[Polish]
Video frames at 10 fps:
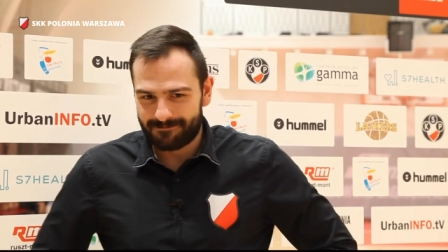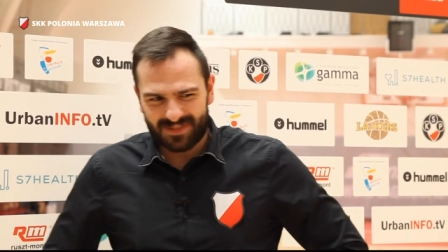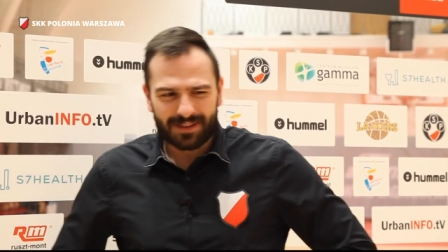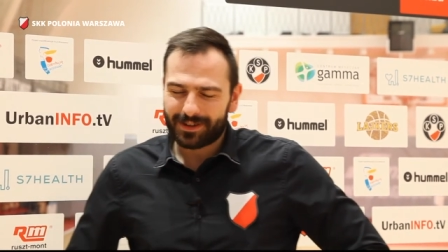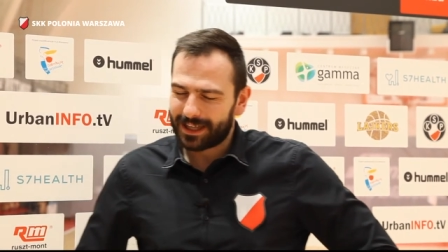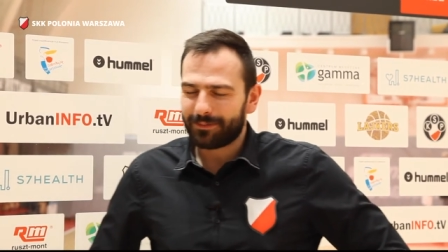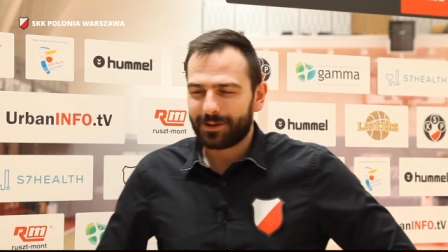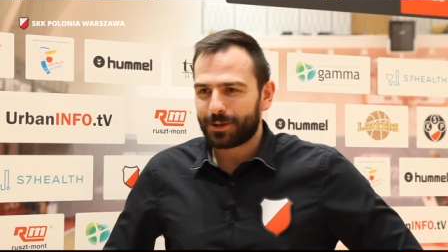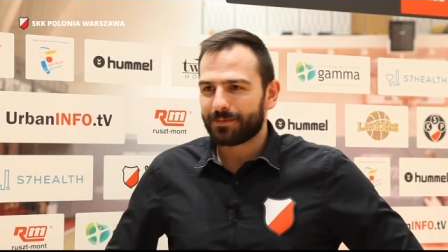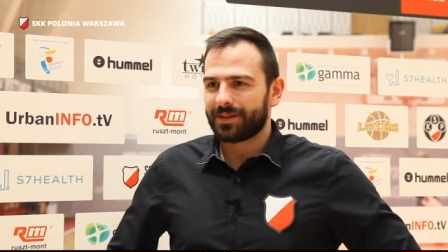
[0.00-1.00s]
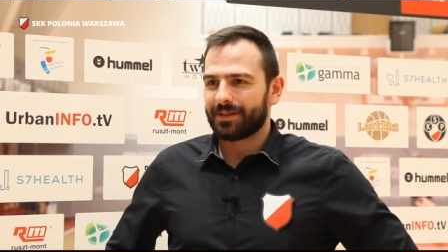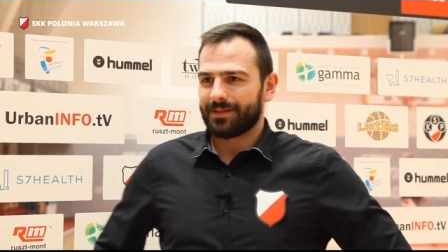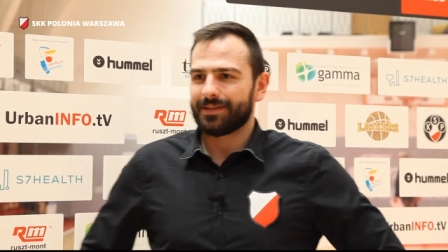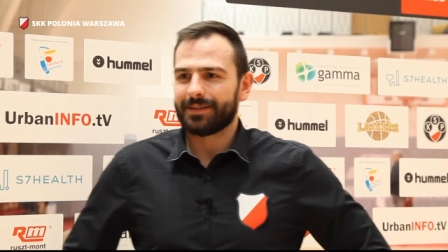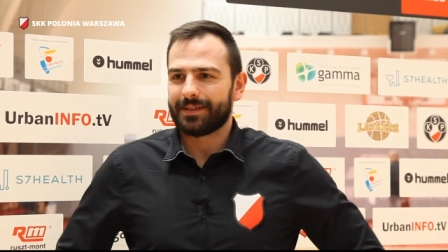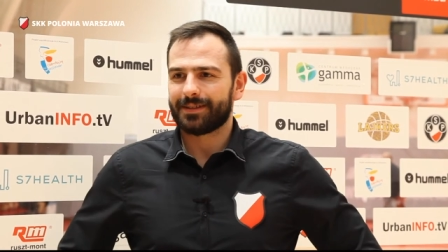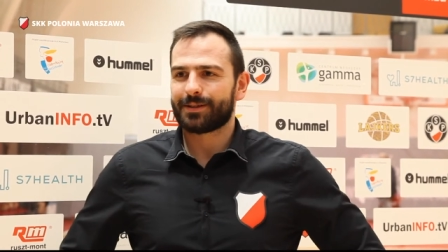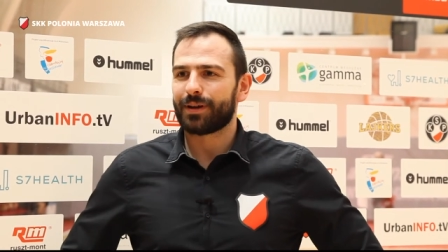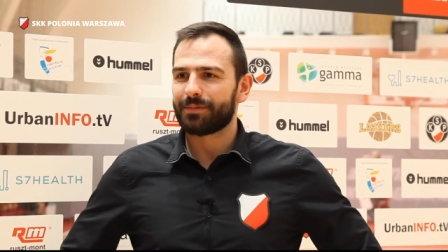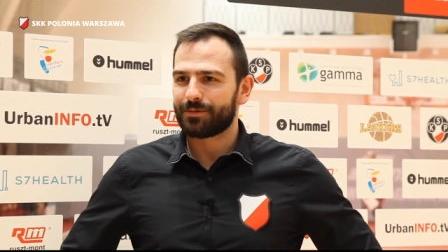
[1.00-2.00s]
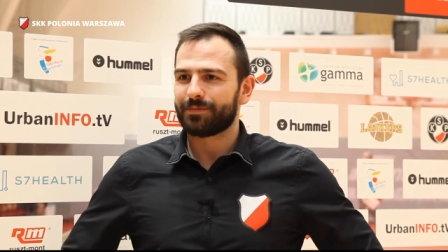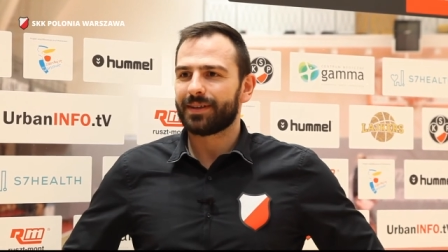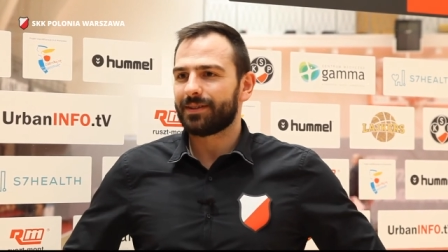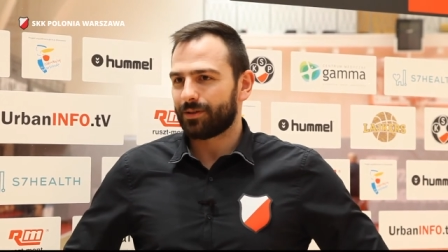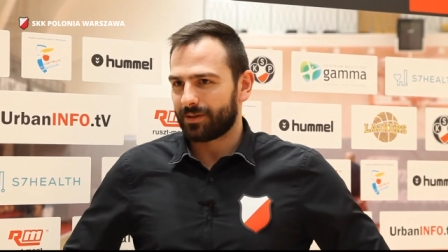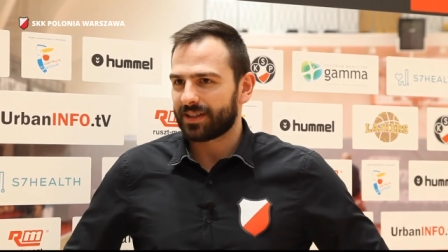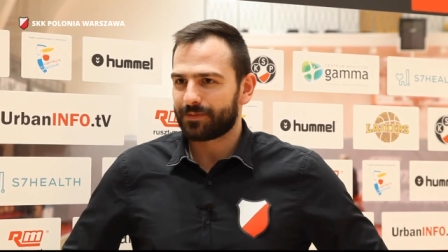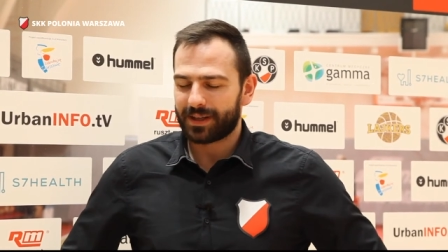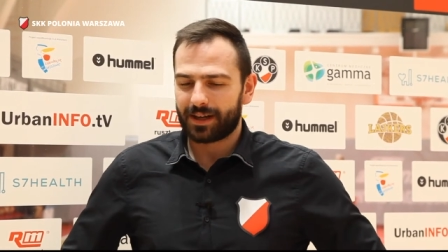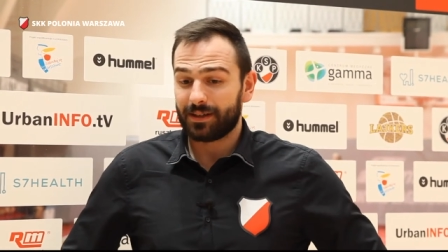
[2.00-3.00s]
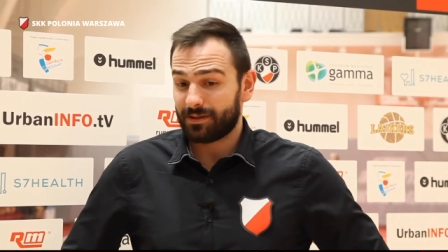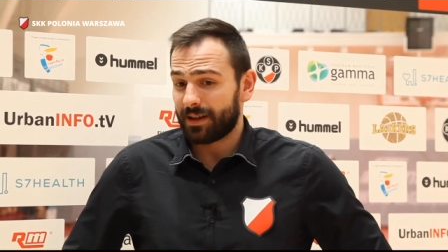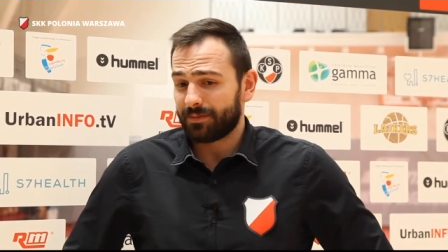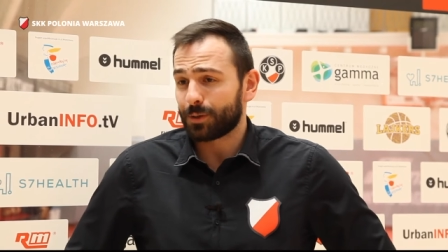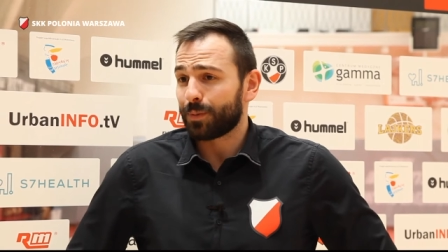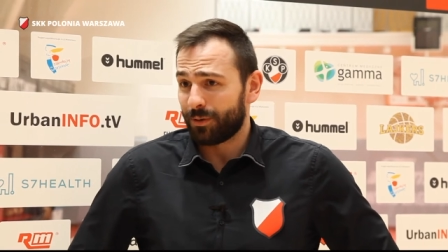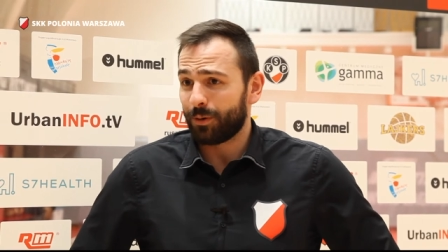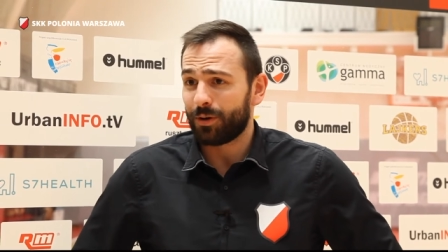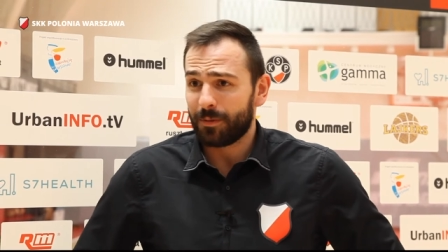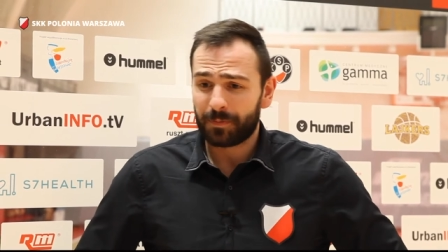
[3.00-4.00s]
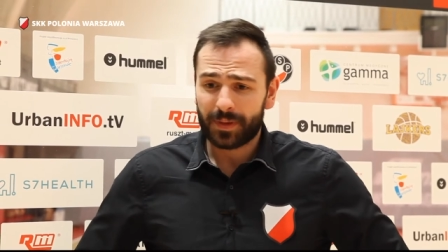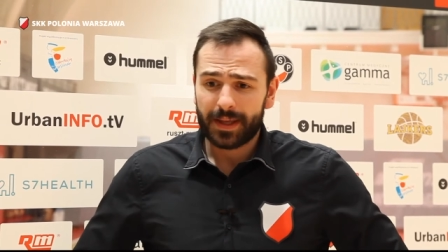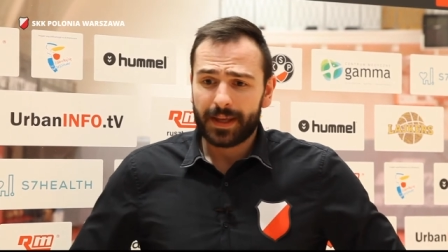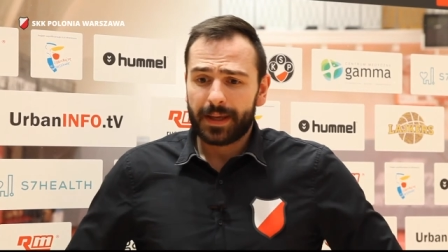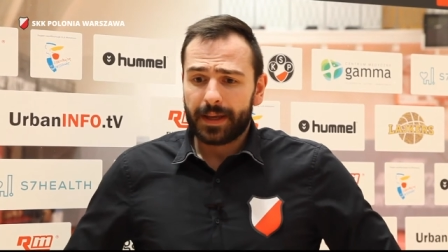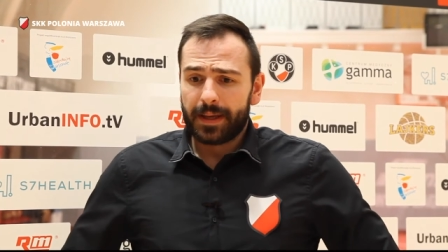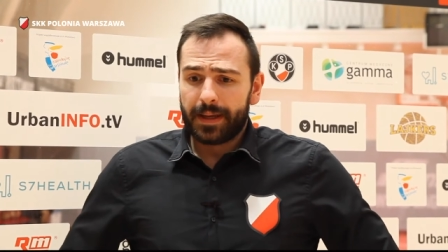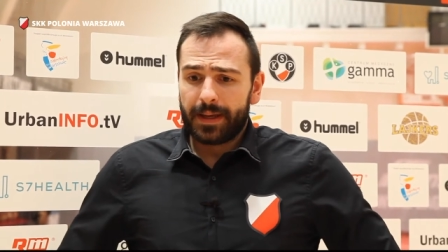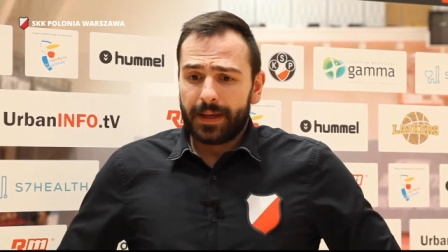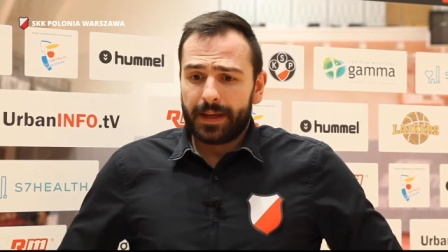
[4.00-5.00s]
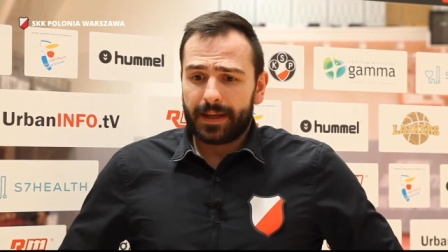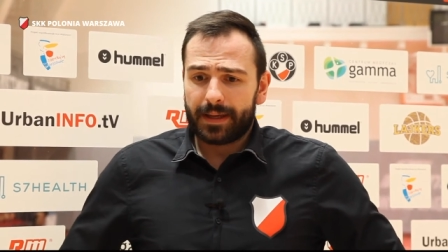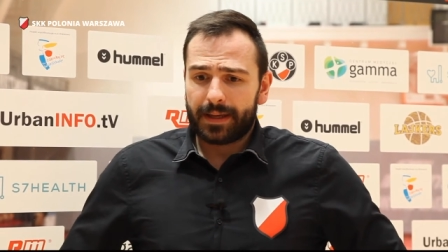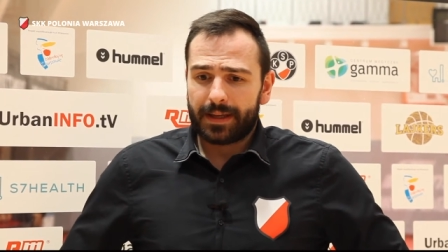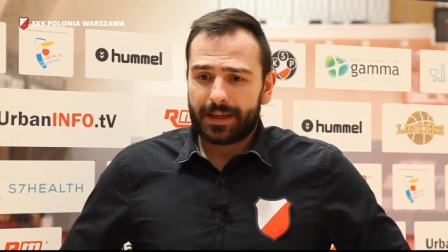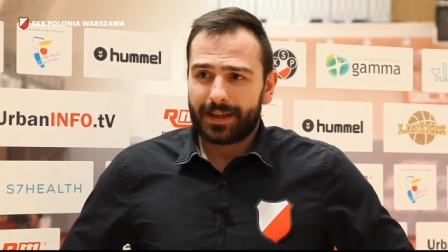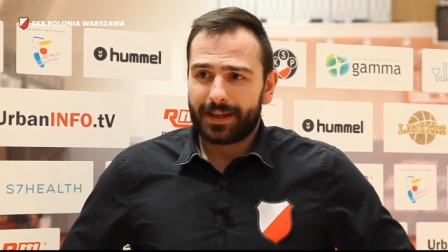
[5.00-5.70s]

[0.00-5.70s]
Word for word: nawet jak mieliśmy słabe momenty, to nas wspierali, co nam też pomogło. E,